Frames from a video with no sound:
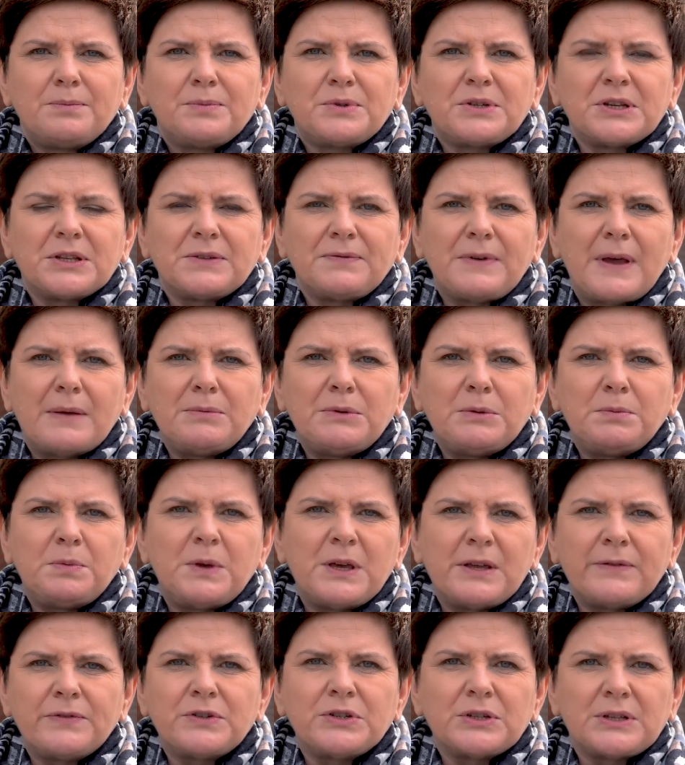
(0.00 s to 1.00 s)
Przed Wami
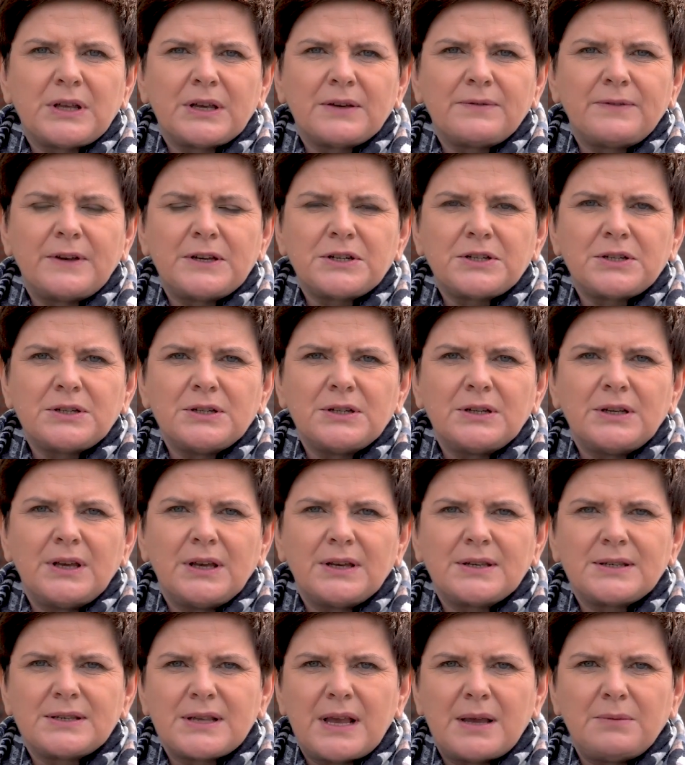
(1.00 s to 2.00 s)
pierwszy tak ważny
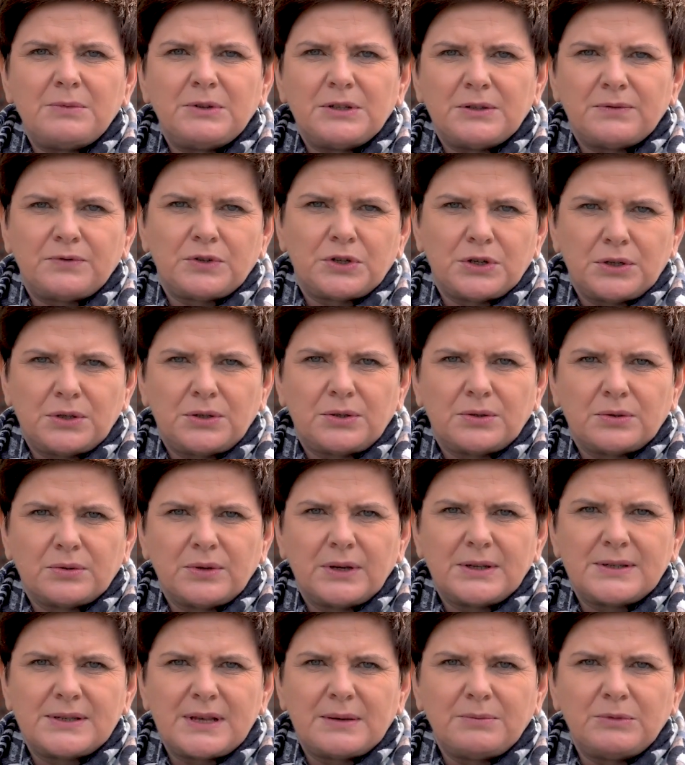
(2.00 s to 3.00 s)
egzamin w życiu,
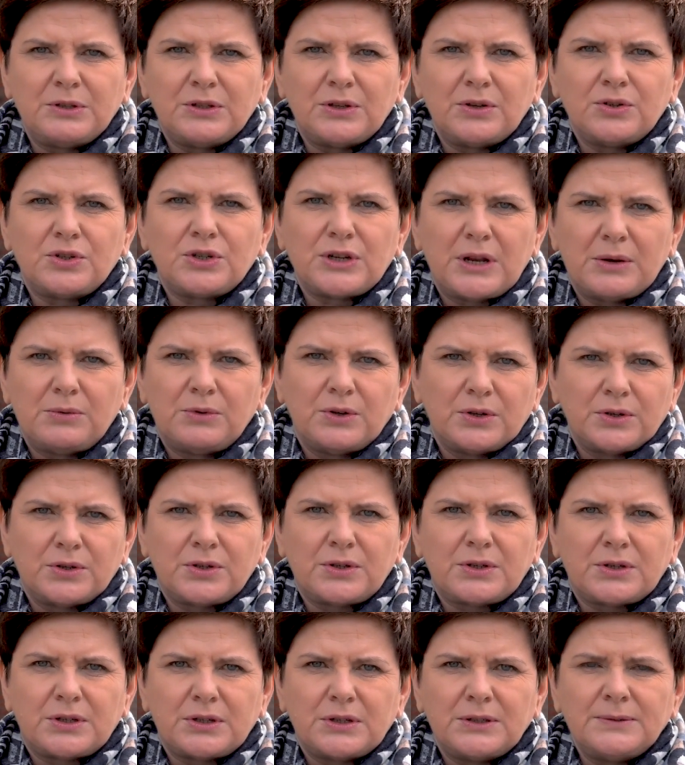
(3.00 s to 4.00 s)
egzamin
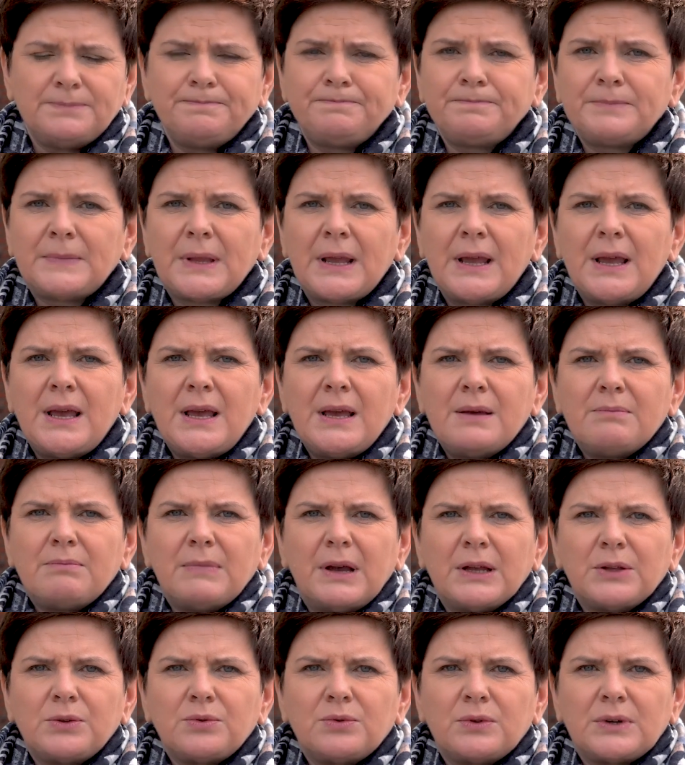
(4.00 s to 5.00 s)
dojrzałości.
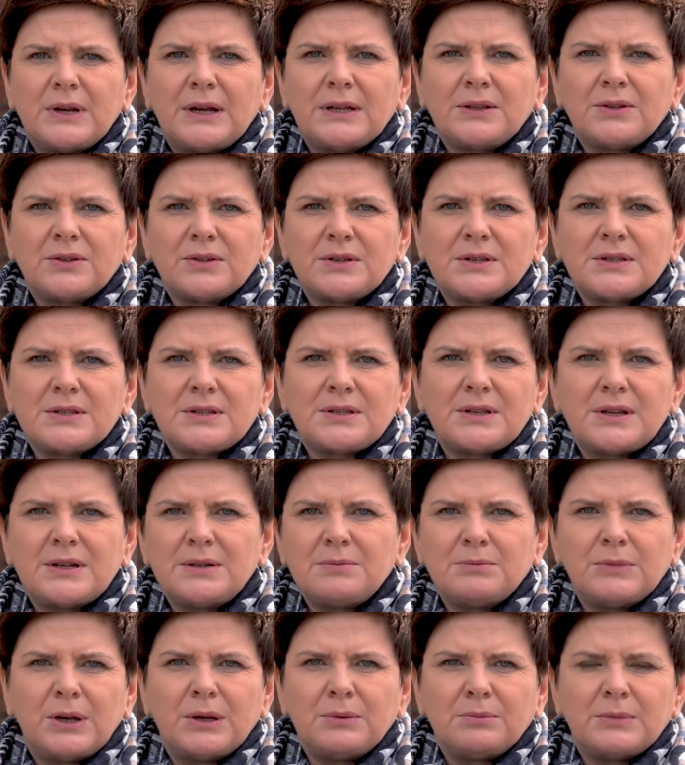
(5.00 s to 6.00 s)
Matura to jest
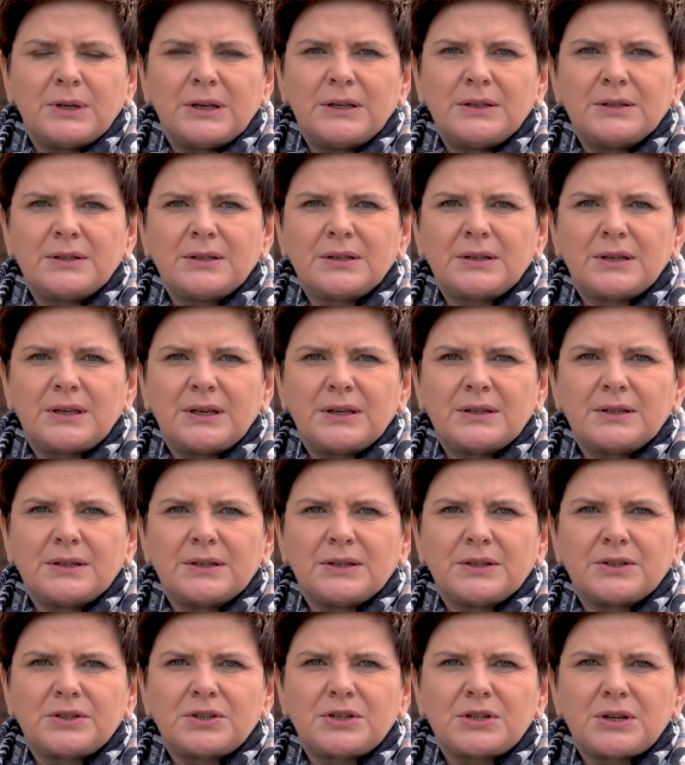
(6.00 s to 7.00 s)
ten moment,
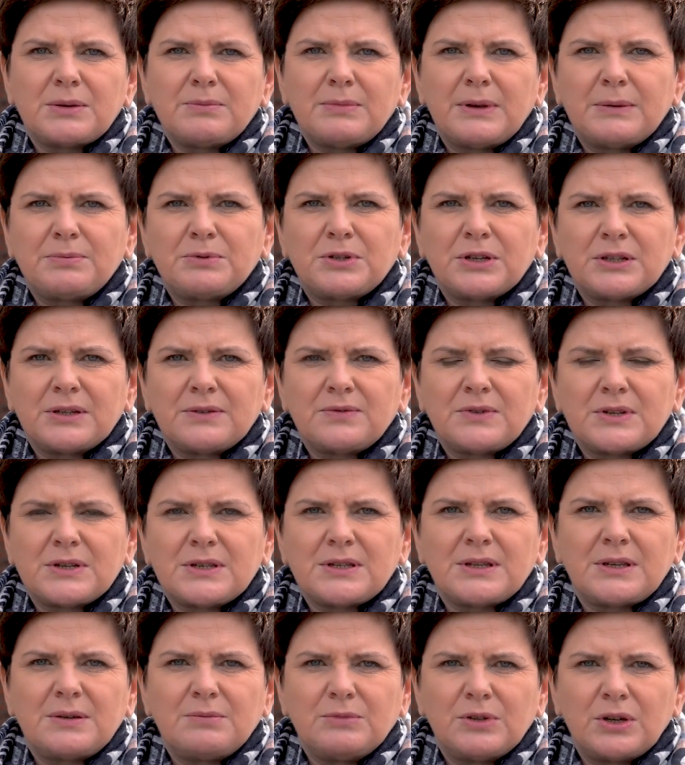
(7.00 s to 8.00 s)
kiedy trzeba przede
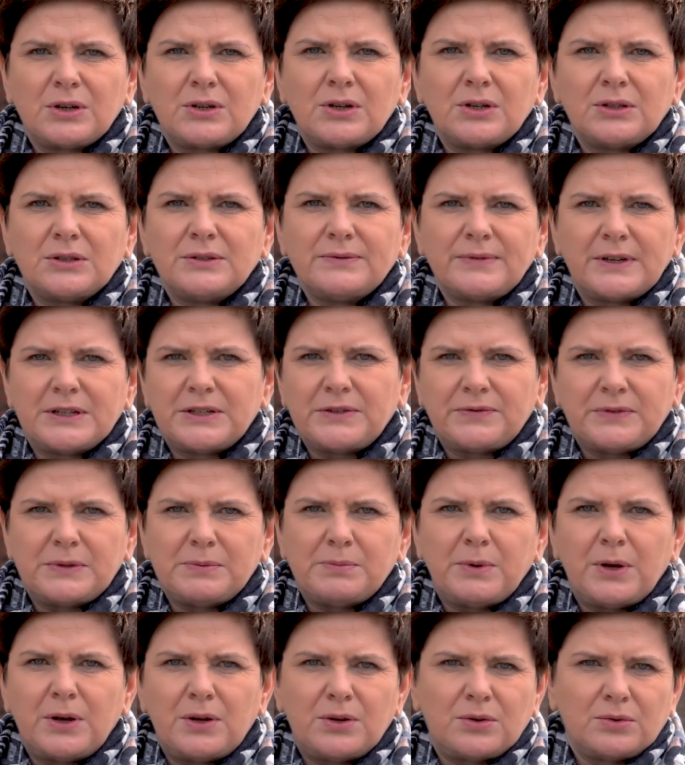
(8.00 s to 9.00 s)
wszystkim dokonywać
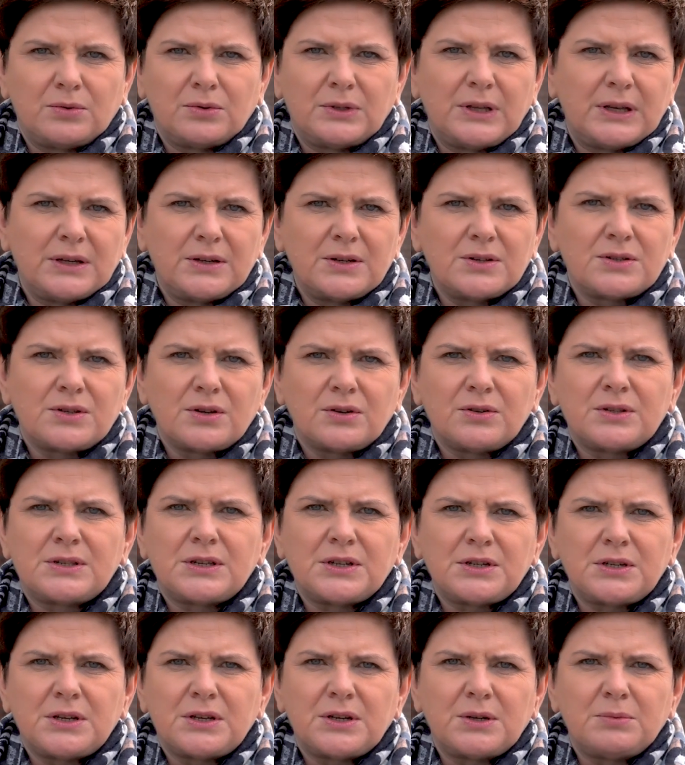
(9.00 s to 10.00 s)
wyboru tego, co
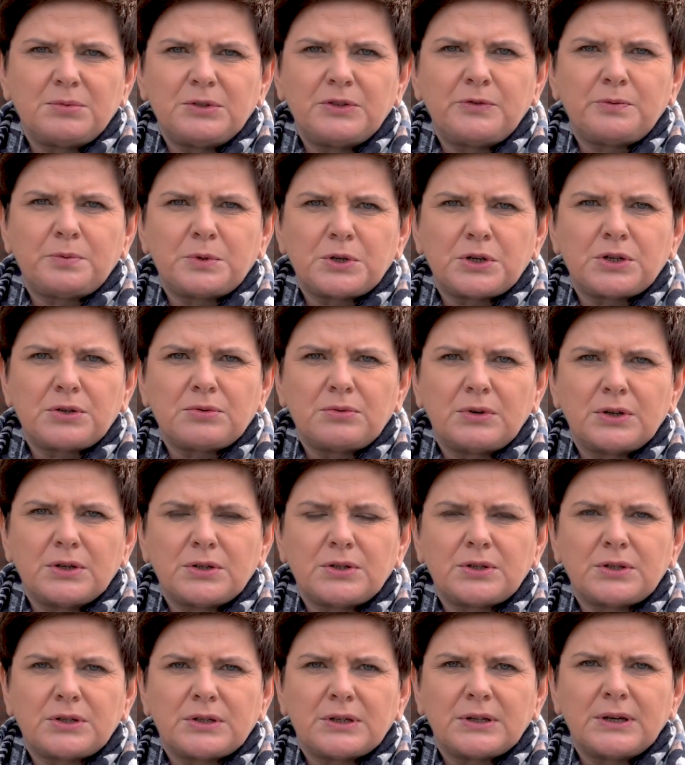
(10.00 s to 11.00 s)
chce się robić w
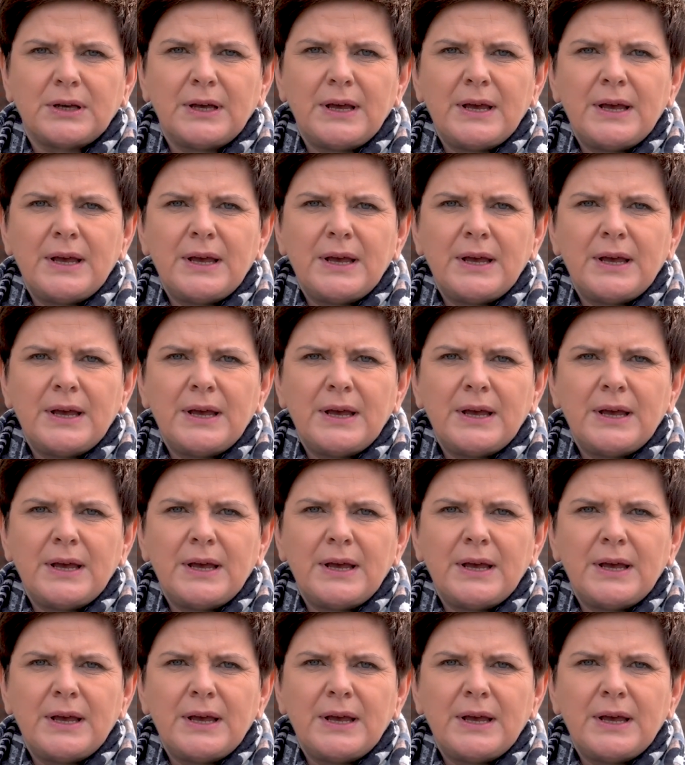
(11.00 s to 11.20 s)
przyszłości.